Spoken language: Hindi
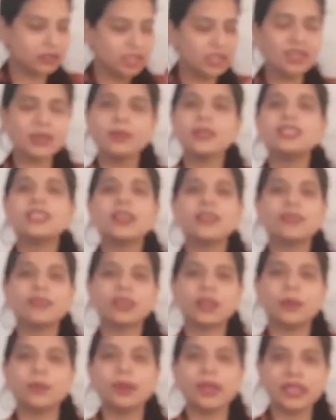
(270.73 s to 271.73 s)
जितने भी
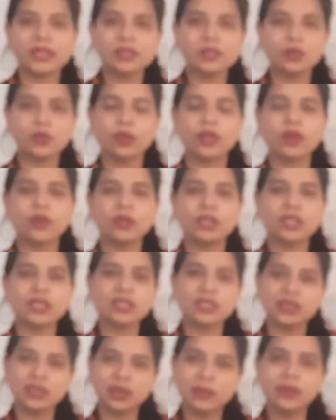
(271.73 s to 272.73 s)
चीफ कंप्लेंट्स होंगे उनके
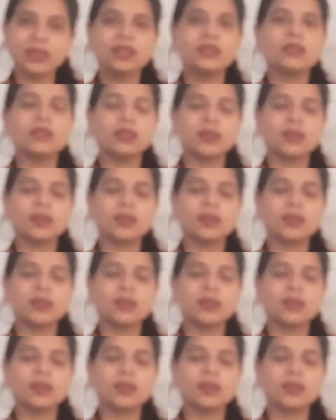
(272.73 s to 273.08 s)
जितने भी